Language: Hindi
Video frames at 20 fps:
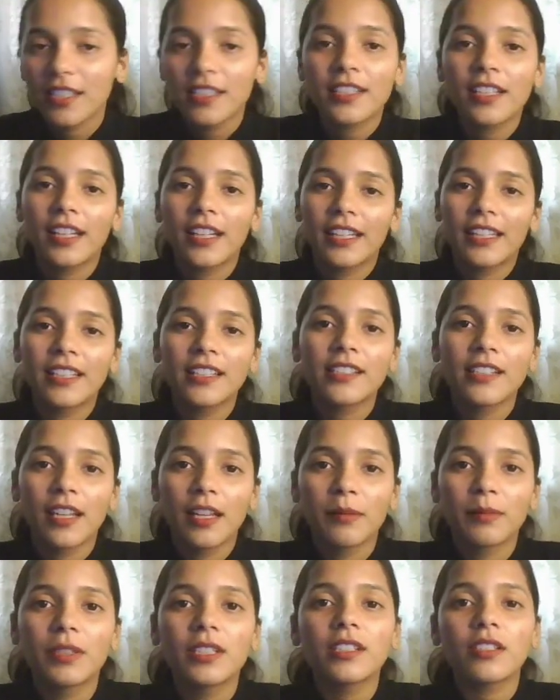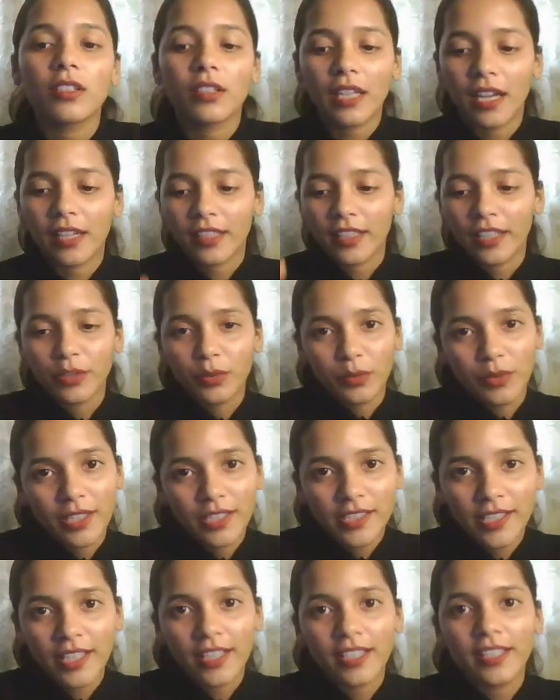डिस्कस करेंगे सिलेबस क्या क्या
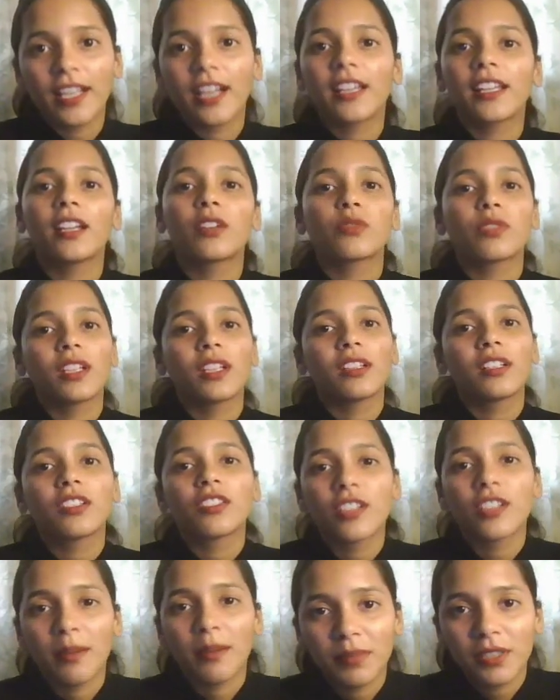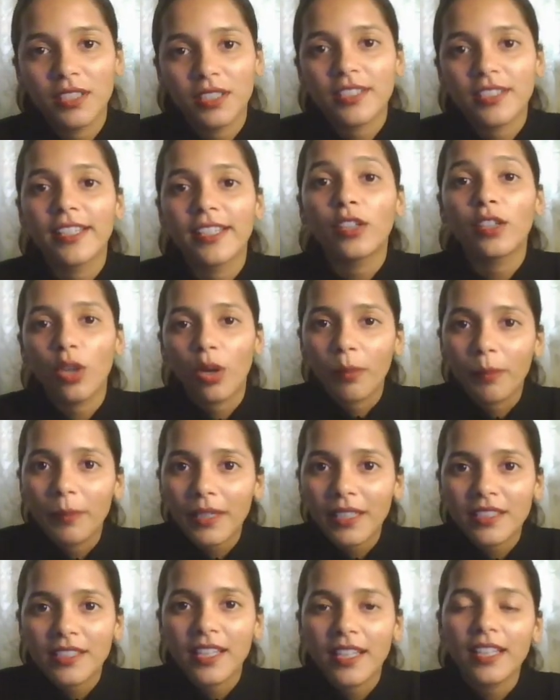यूनिट्स हैं क्या क्या उसके अंदर चैप्टर्स हैं
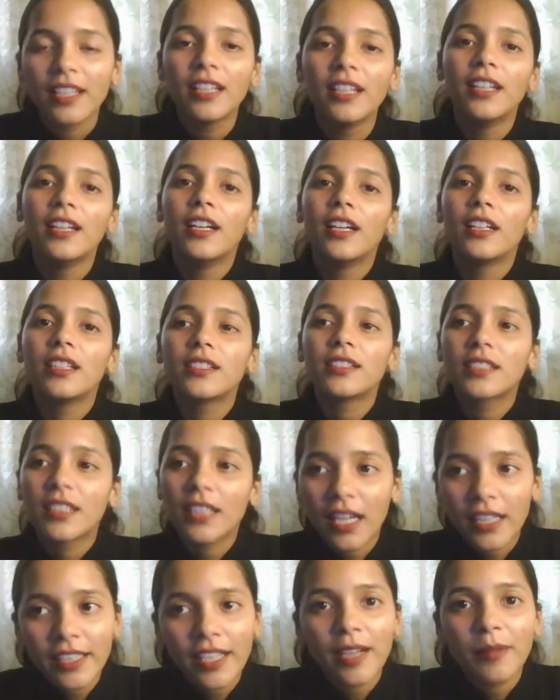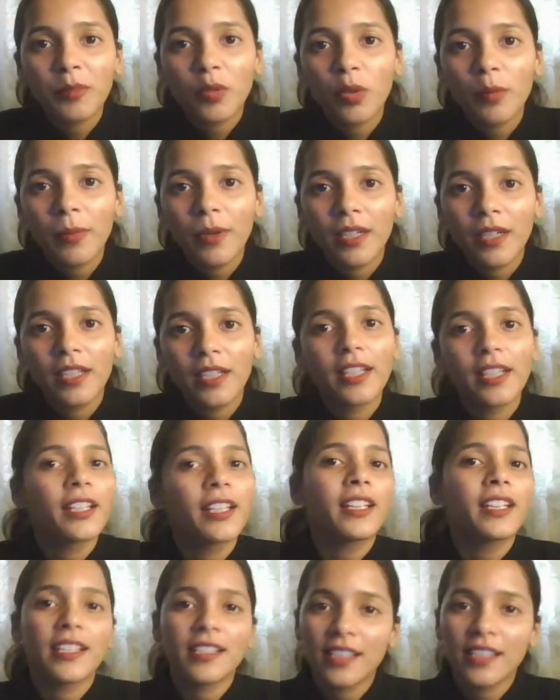टॉपिक्स हैं क्या क्या आपको
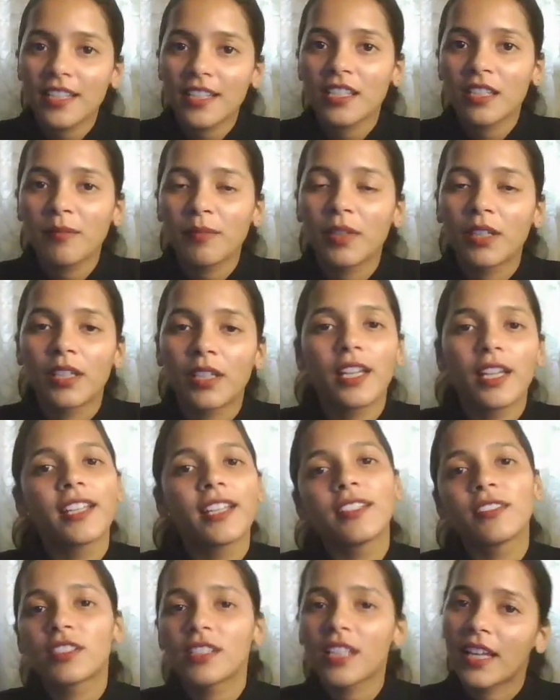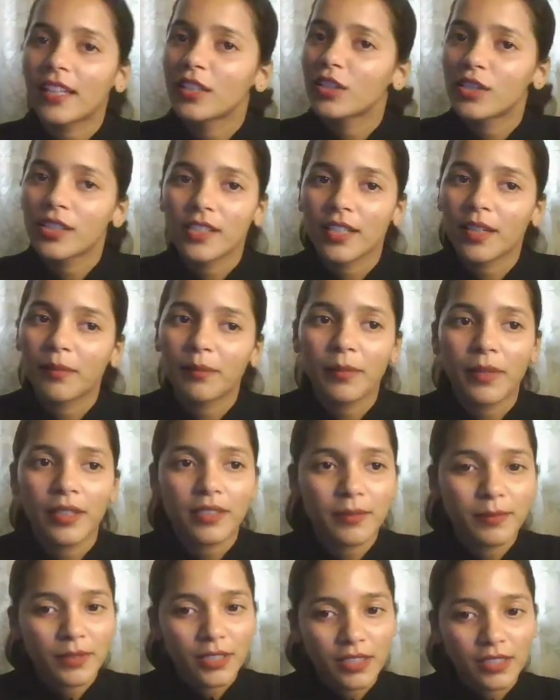पढ़ना है कैसे कैसे पढ़ना है ये सारी चीज़ें
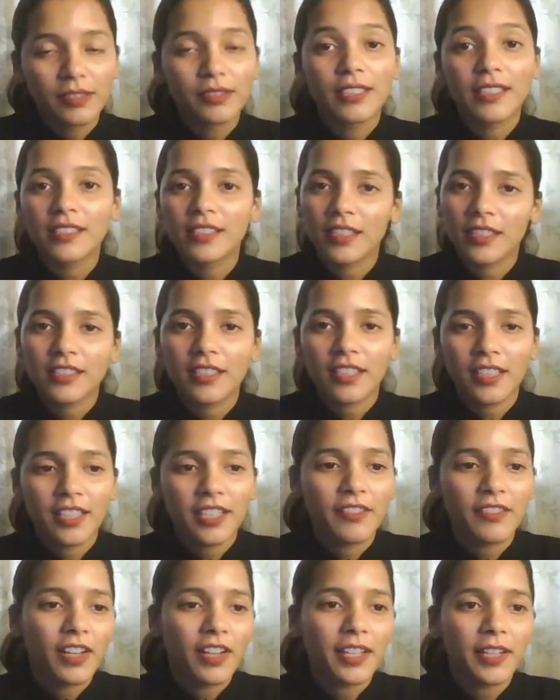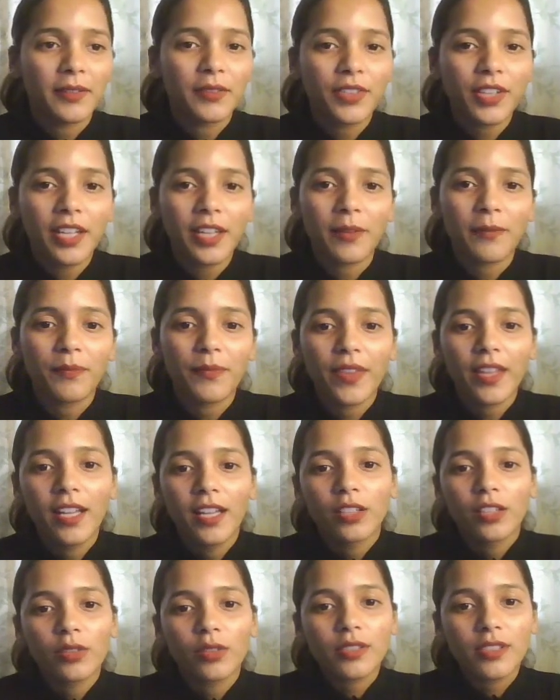हम डिस्कस करने वाले हैं ठीक है
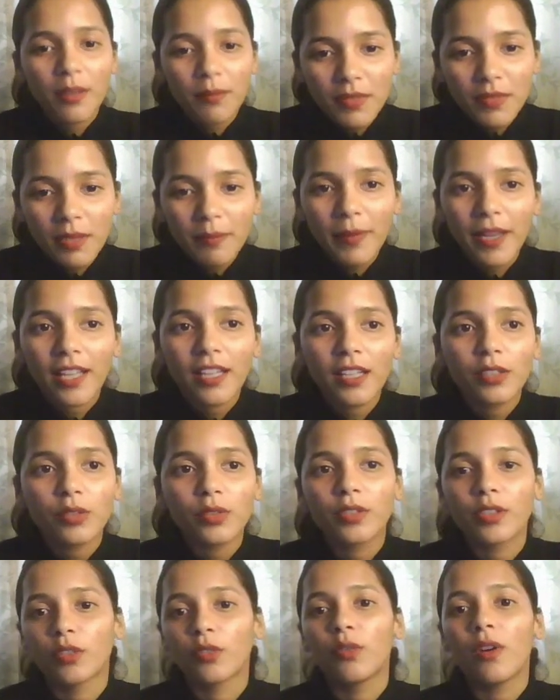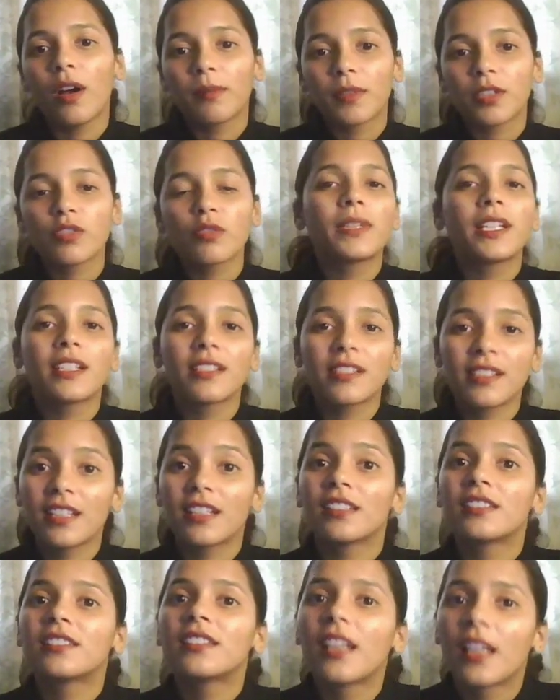तो सबसे पहले तो देखो आपका जो
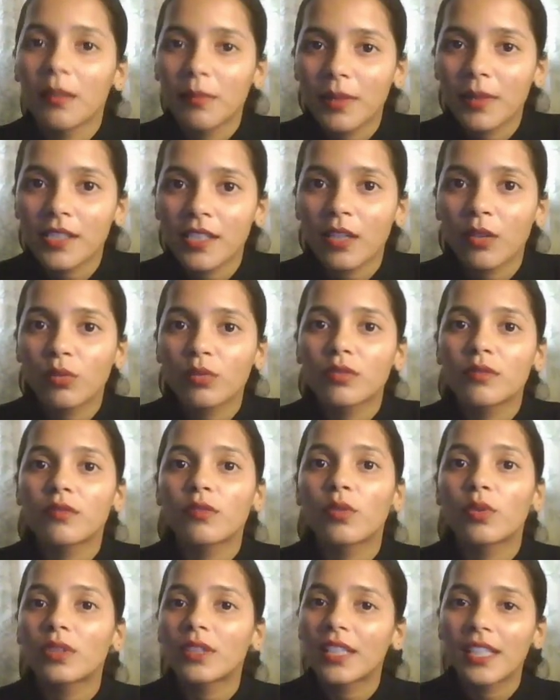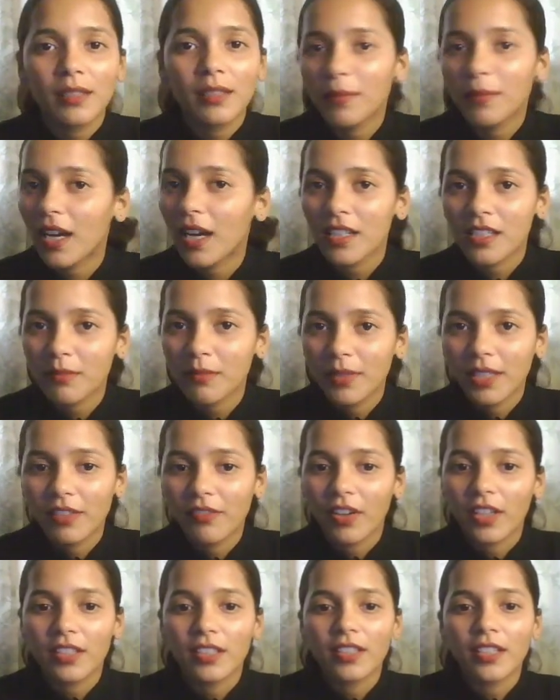बी का सिलेबस है उस वो तीन
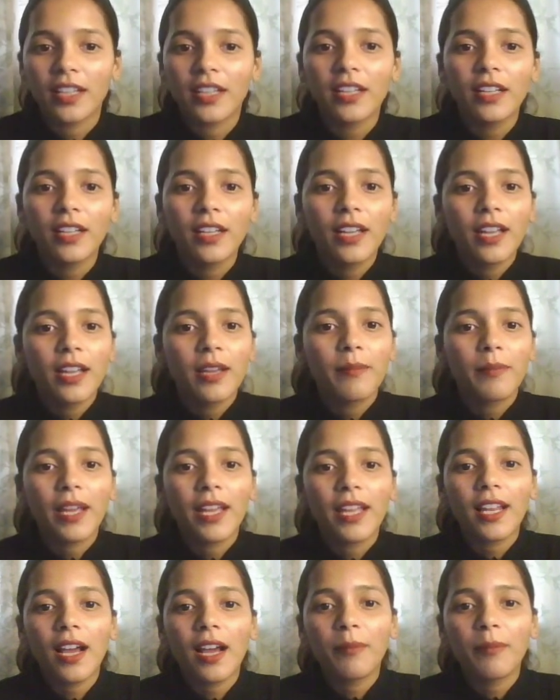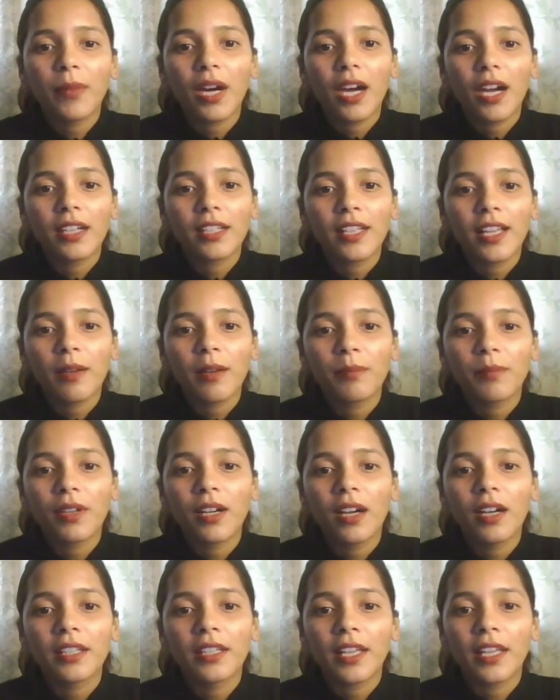पार्ट्स में डिवाइडेड है पहला पार्ट है
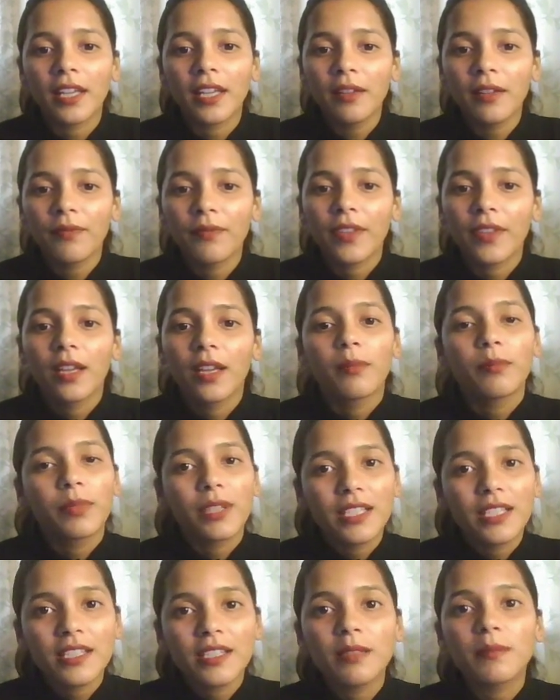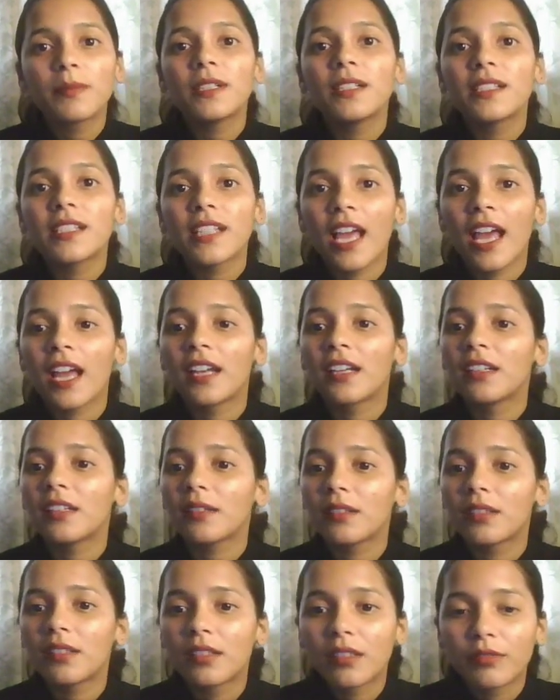आपका ये प्रिंसिपल्स
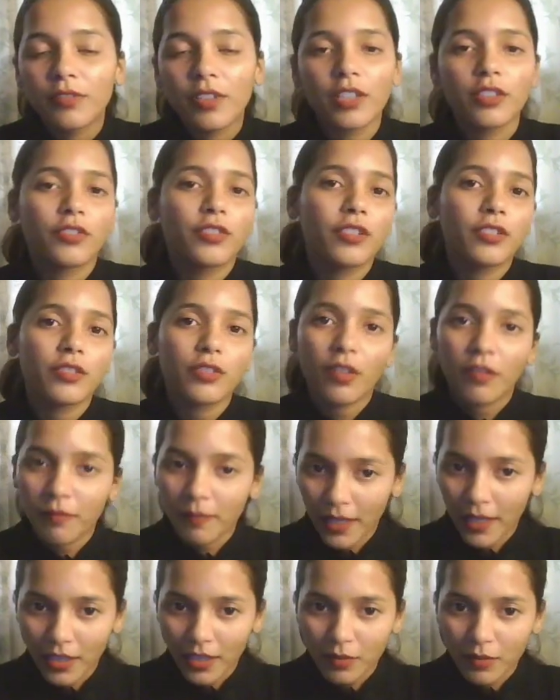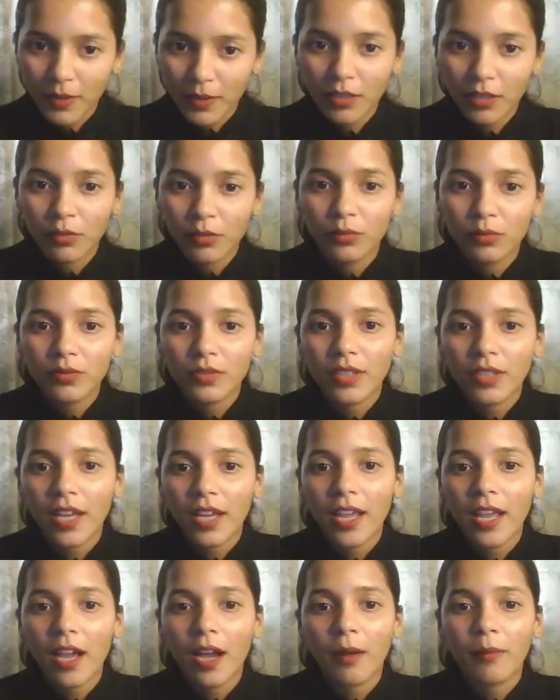एंड फंक्शंस ऑफ मैनेजमेंट
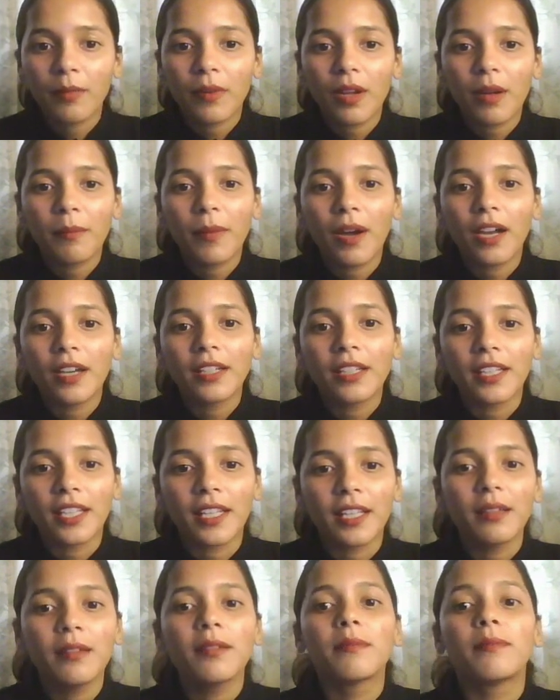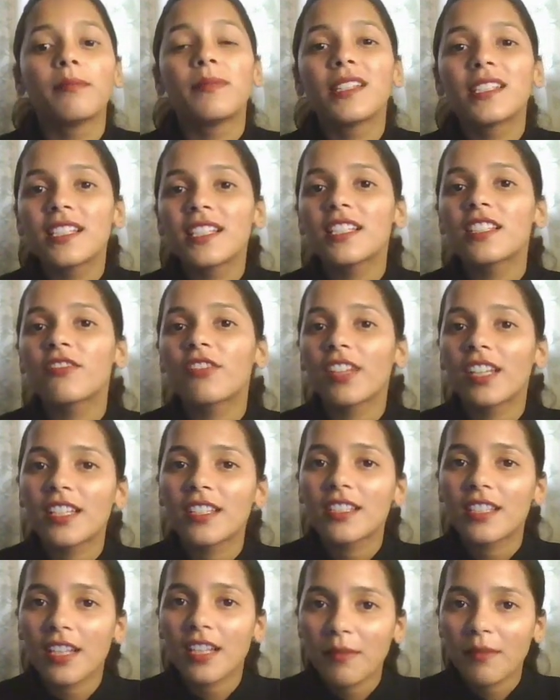दूसरा है आपका पार्ट ये
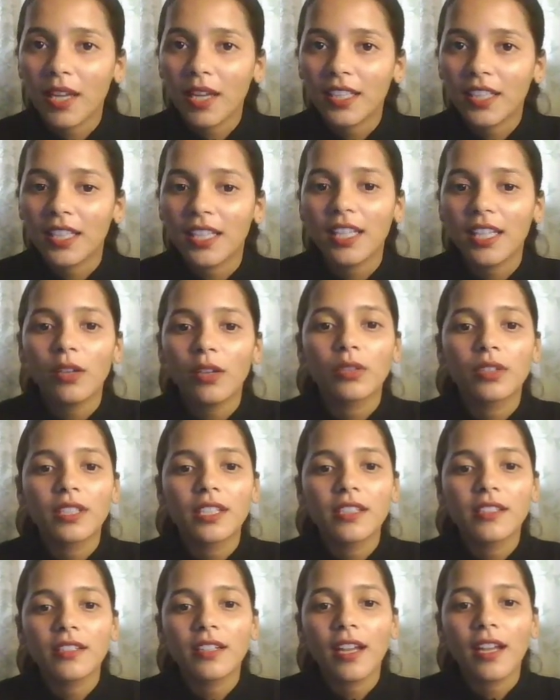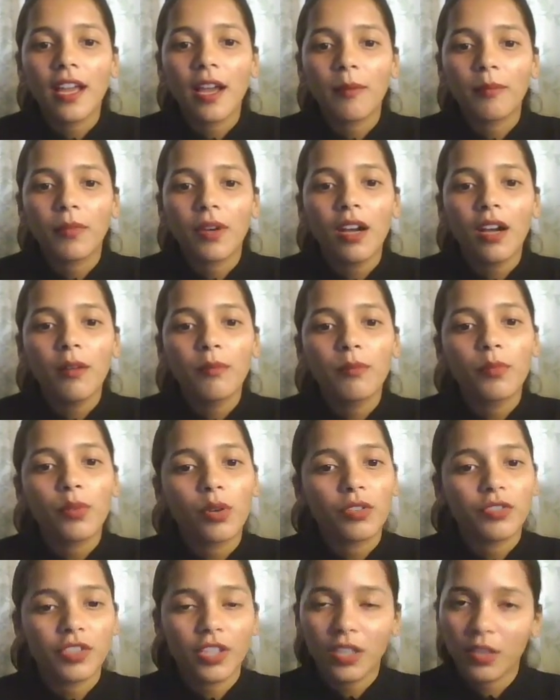बिजनेस फाइनेंस एंड मार्केटिंग तीसरा है आपका
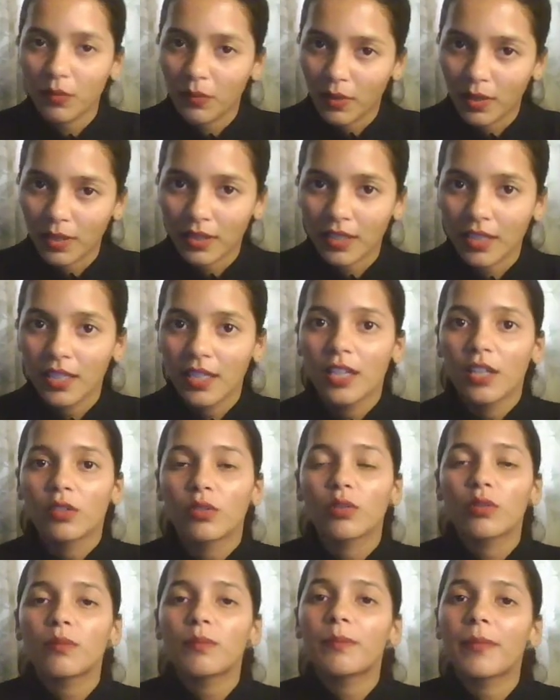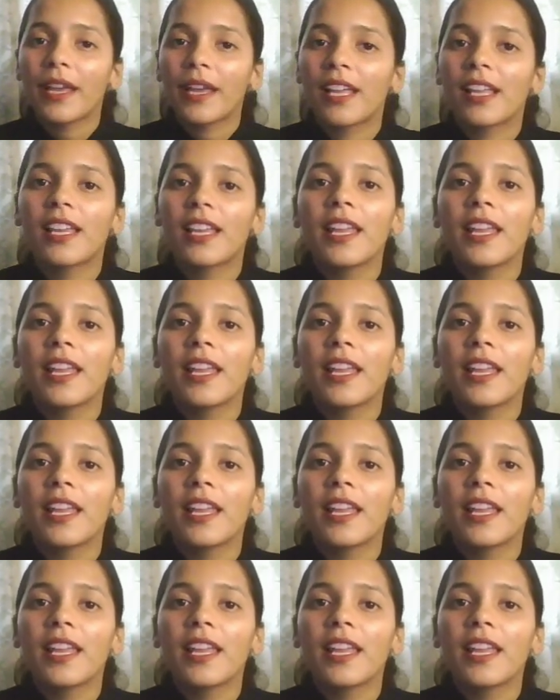प्रोजेक्ट वर्क तो